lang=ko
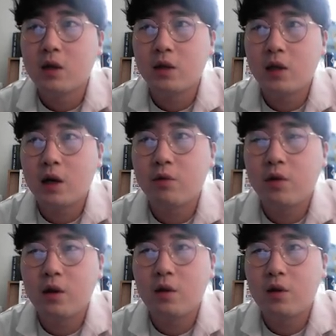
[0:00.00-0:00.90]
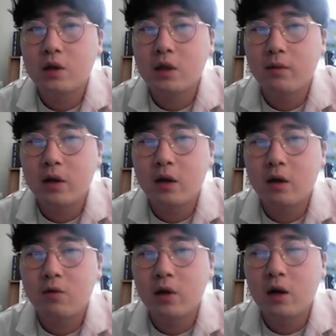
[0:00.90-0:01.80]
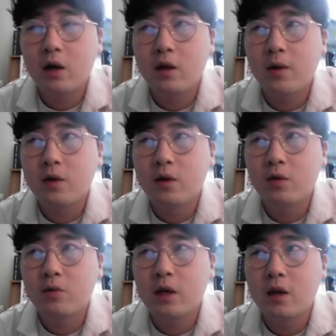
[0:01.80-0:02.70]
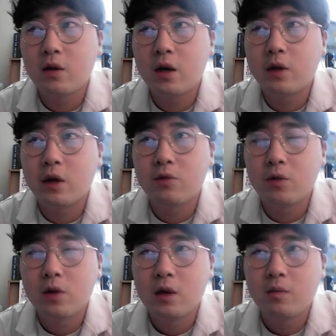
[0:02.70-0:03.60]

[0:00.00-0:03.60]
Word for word: 특히 하우스에서 이제 재배를 하거나 아니면은 노지에서 하더라도